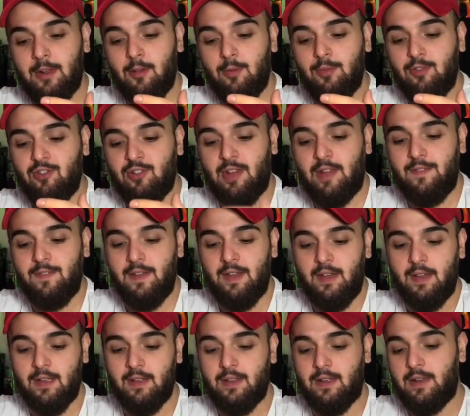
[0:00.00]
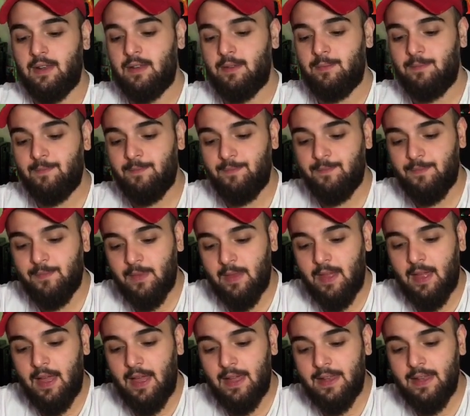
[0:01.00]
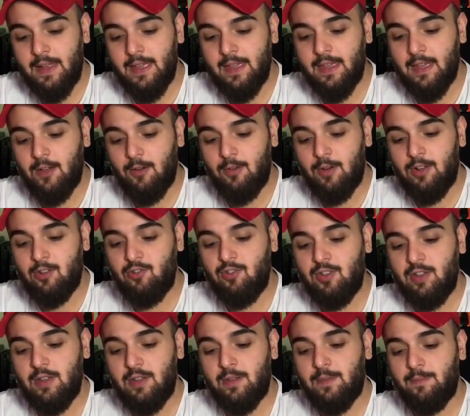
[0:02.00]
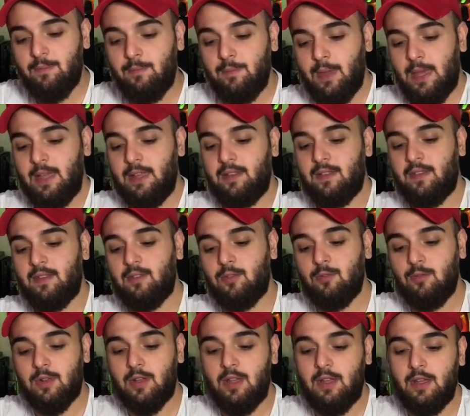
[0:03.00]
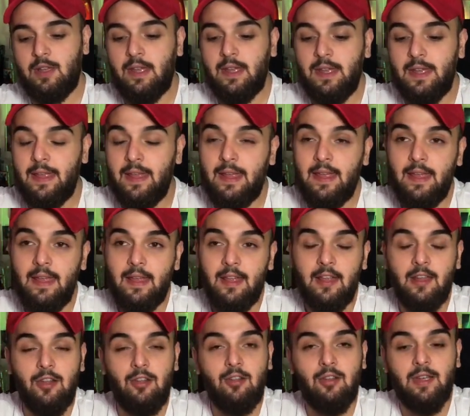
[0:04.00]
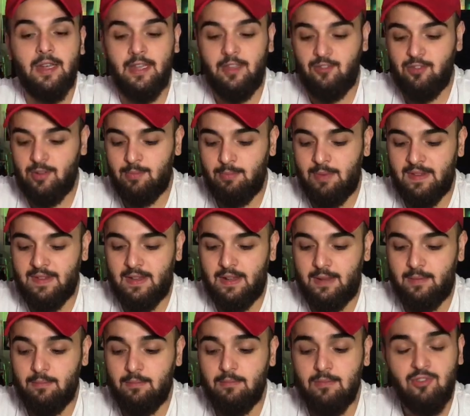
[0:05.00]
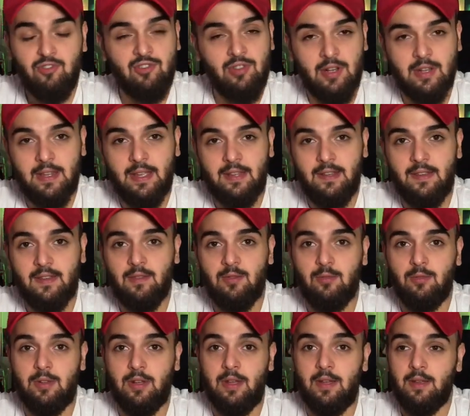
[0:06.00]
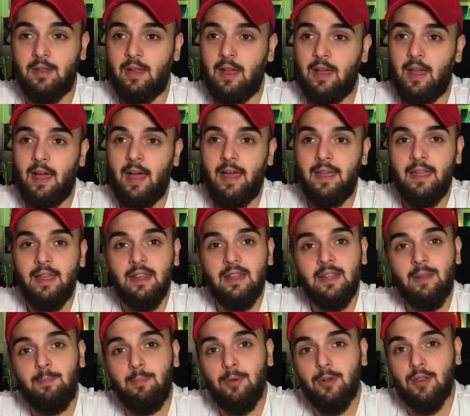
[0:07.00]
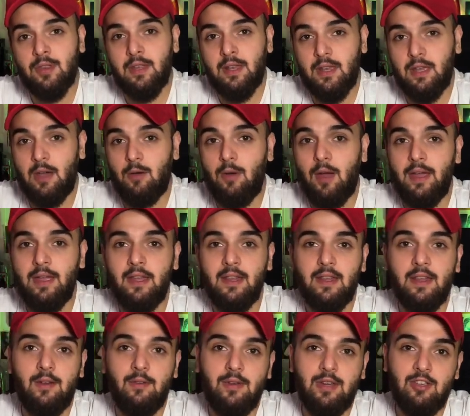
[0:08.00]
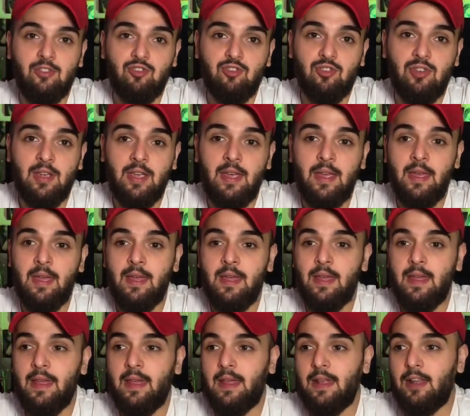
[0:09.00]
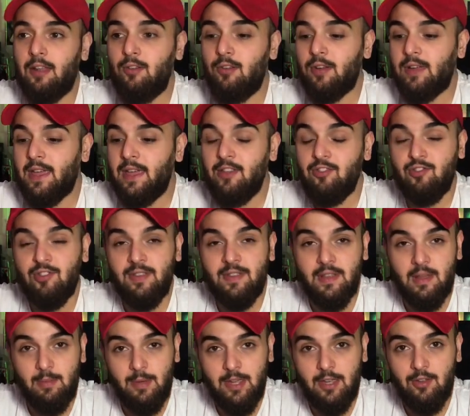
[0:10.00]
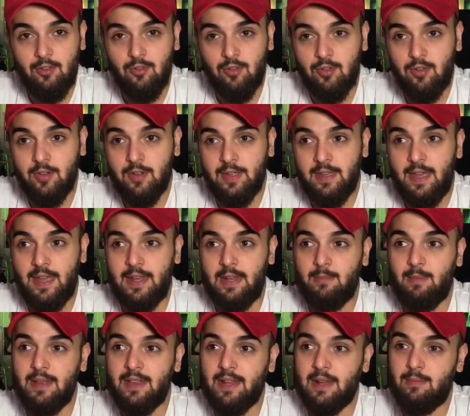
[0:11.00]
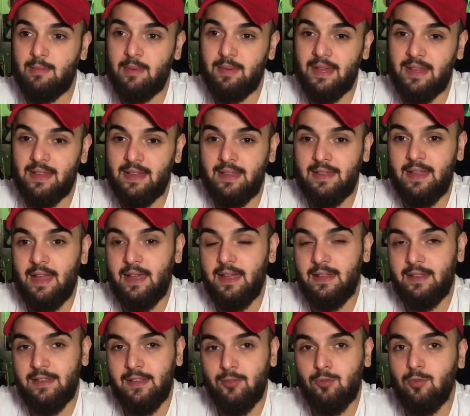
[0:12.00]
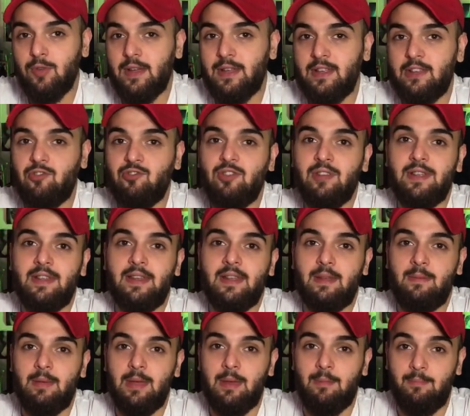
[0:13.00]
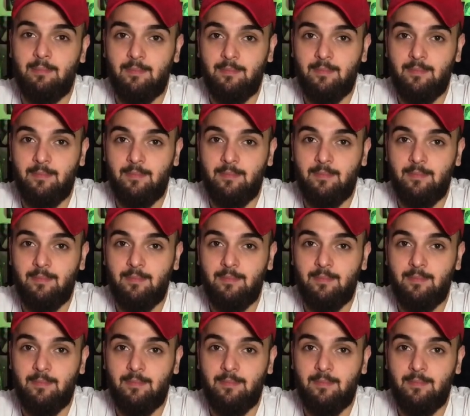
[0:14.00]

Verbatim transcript: وبشرح فيها أكثر حنحكي أول شيء بهيدي الصورة اللوكيشن مثلا مش شرط هيدي الصورة حيلا بورتري أو حيلا وجه اللوكيشن تبعيته يعني مطرح ما بدها تندق التاتو هيدا الشيء كثير مهم